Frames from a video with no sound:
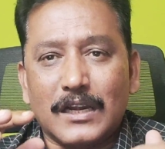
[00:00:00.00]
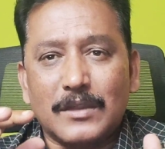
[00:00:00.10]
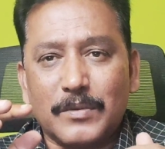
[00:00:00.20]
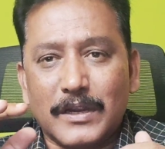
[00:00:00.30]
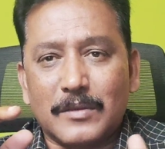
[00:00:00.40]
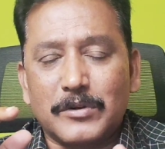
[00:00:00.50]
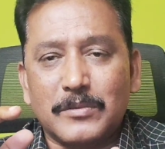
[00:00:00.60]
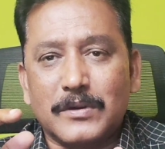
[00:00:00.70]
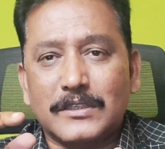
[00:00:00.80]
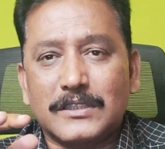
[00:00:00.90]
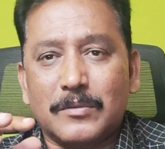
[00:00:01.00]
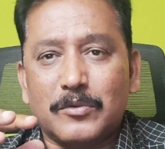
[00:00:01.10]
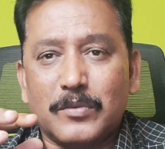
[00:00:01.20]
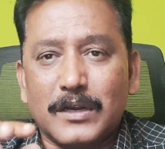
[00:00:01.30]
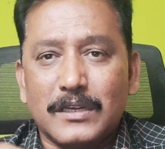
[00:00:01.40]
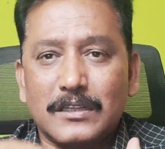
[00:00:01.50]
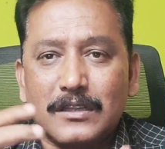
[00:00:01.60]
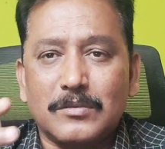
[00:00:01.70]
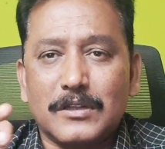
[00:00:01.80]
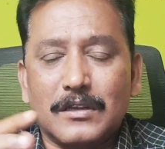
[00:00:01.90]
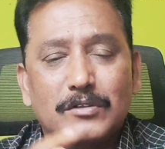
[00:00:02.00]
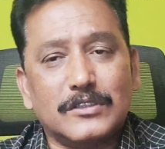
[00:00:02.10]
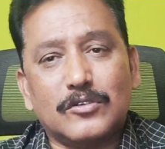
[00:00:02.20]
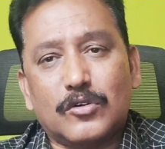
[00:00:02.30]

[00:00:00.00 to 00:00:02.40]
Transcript: கண்டிப்பாக எடப்பாடி பழனிசாமி மேலே நீதிபதிகள் வந்து